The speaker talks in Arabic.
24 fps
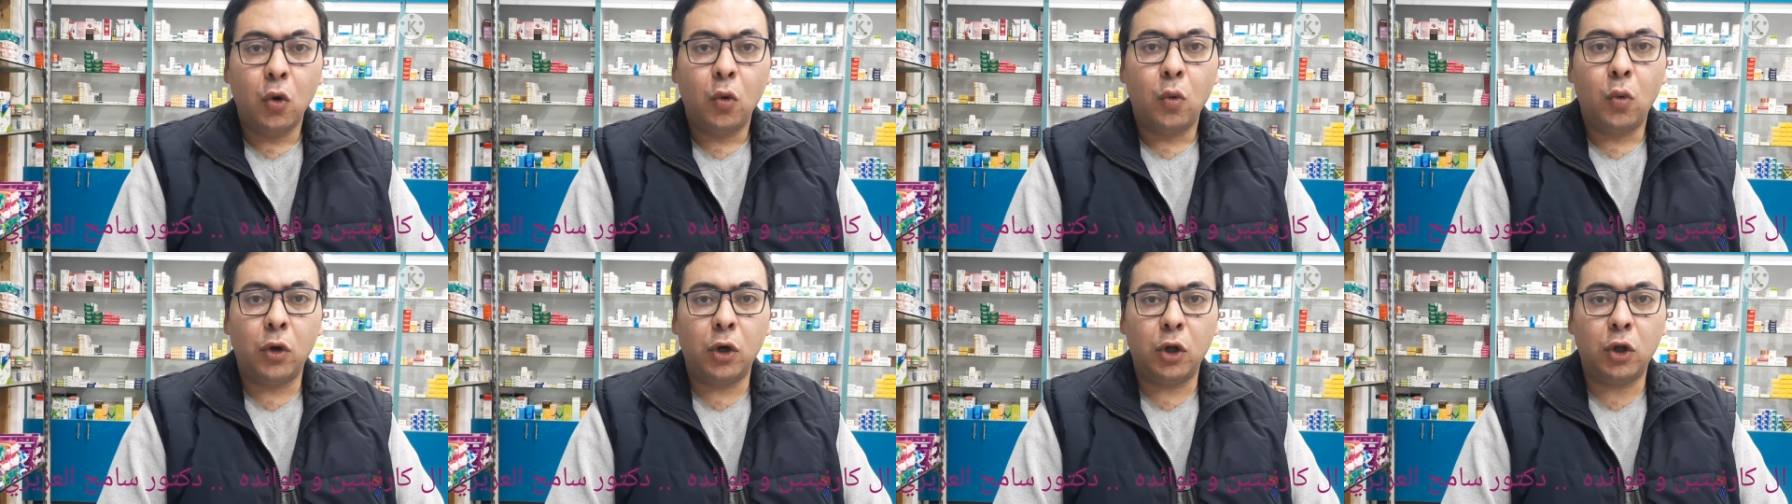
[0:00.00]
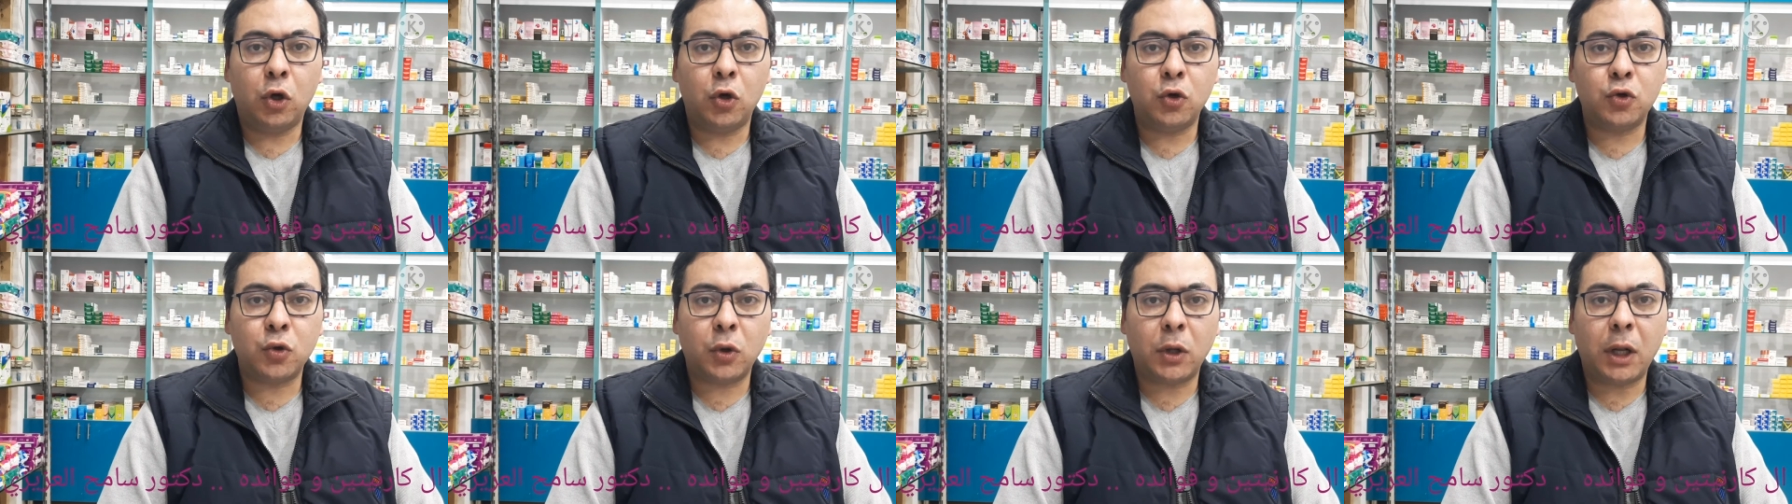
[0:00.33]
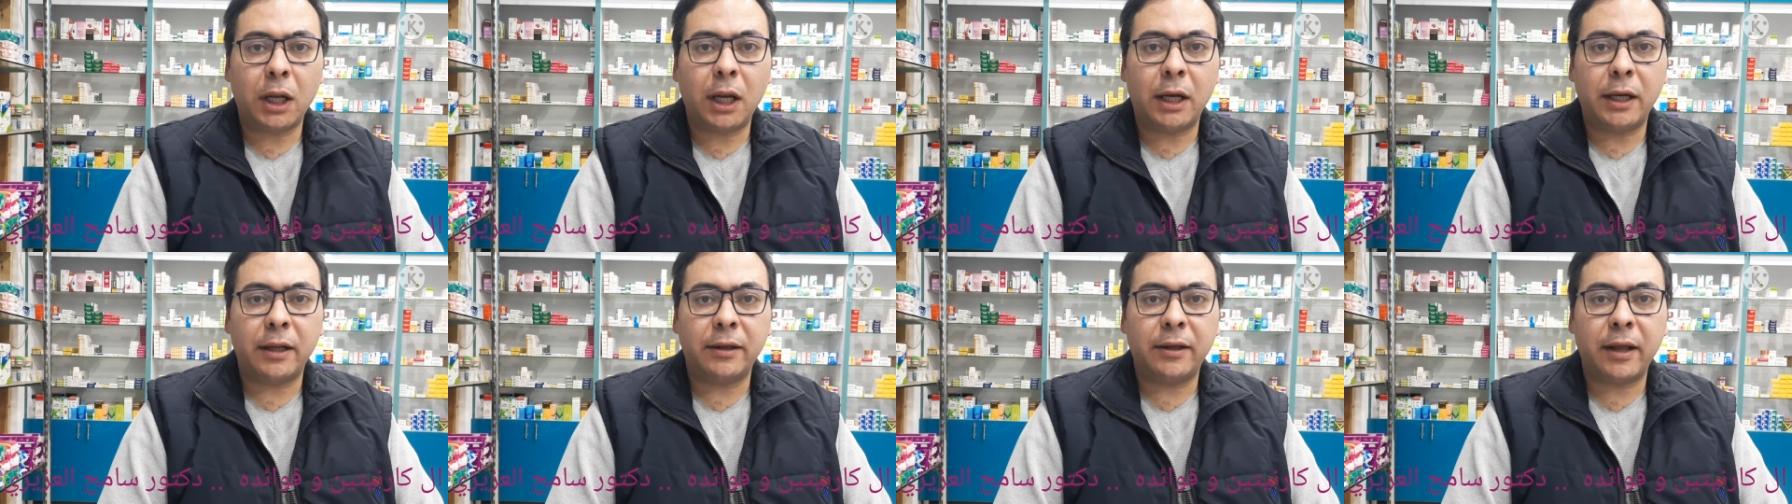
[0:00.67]
وللحصول
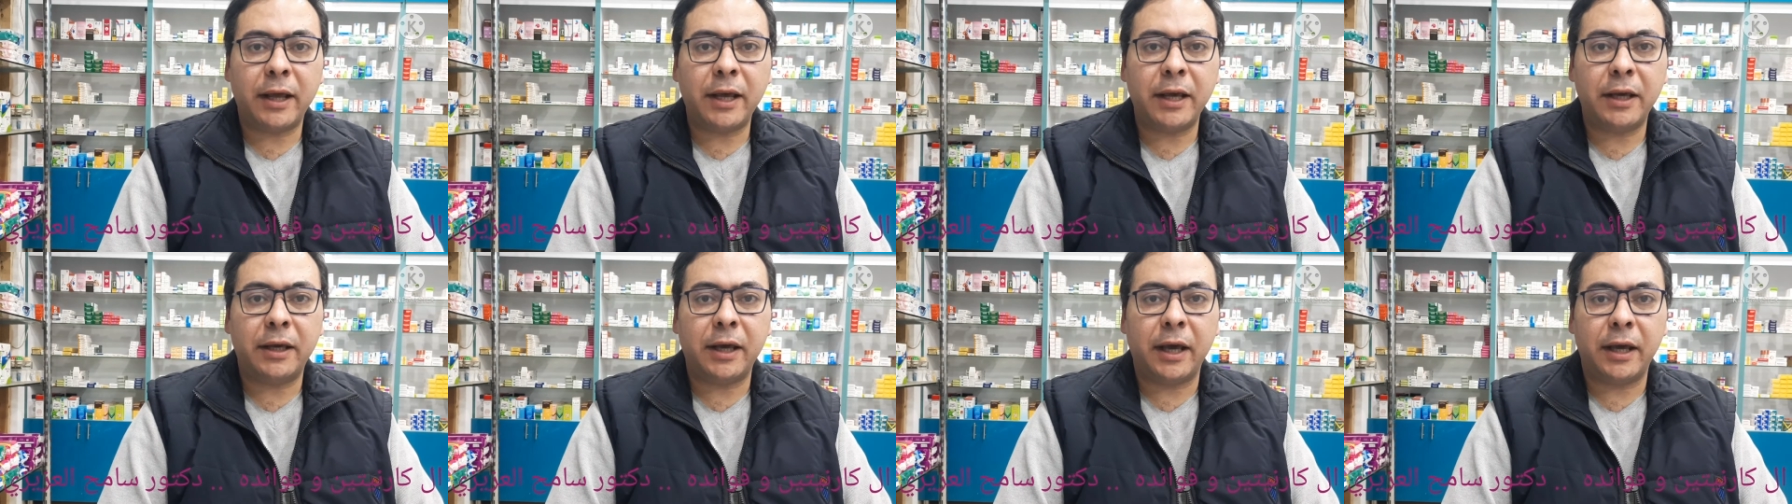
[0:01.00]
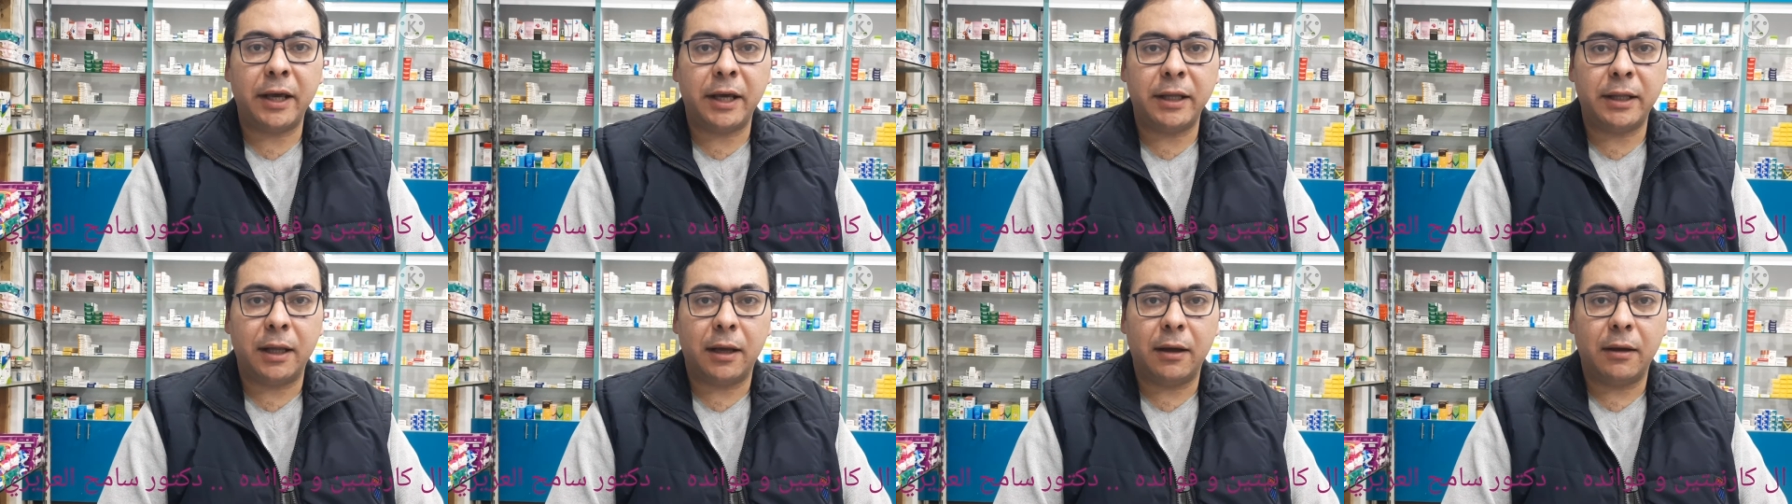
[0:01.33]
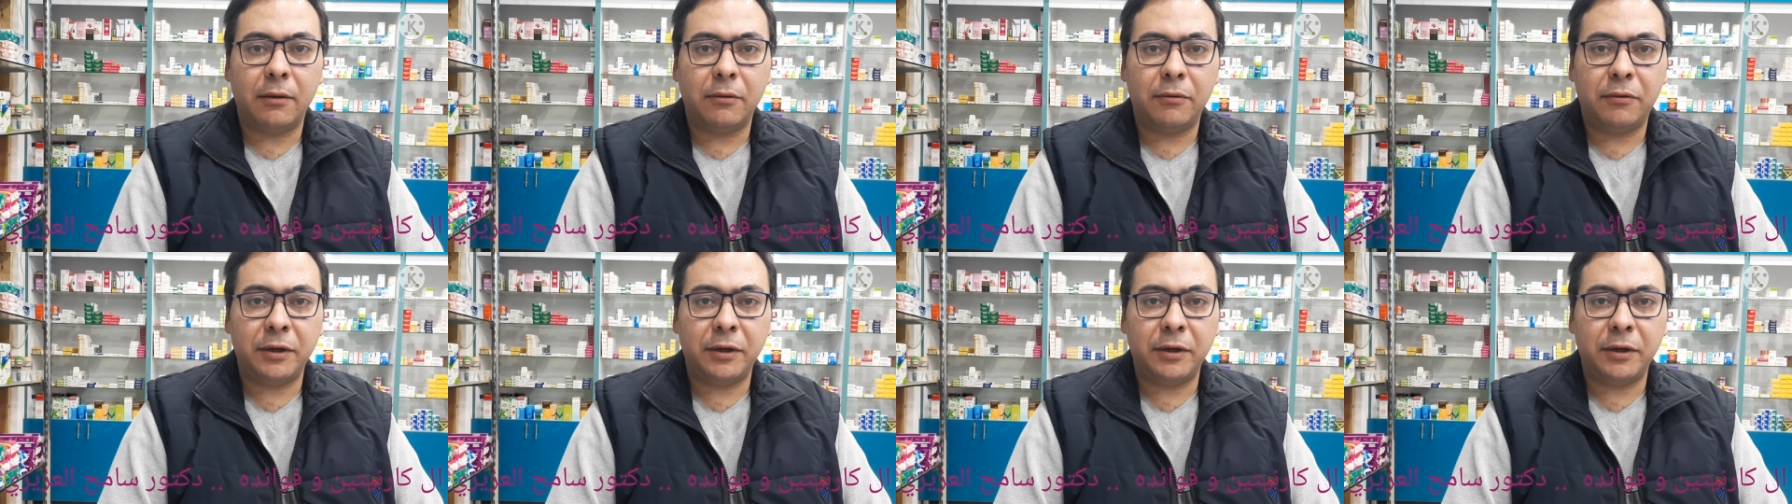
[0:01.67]
على نتائج جيدة